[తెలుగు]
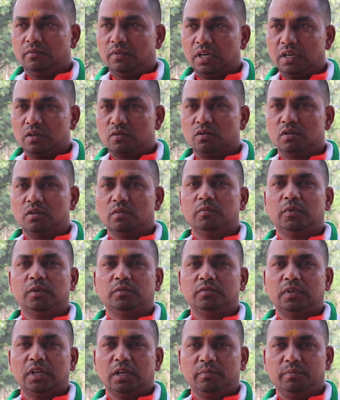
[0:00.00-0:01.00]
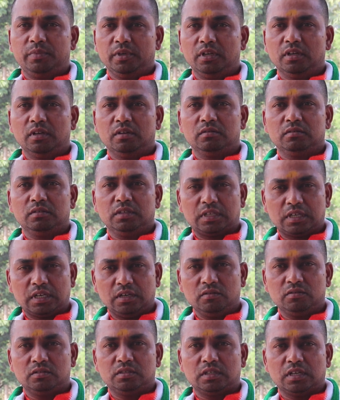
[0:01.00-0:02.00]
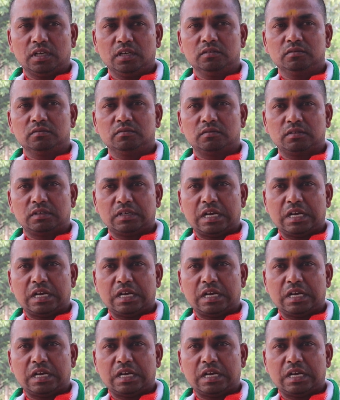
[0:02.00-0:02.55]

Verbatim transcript: వాళ్ళ కుటుంబం వాళ్ళ పిల్లలు ఇక్కడి నుంచి కాదు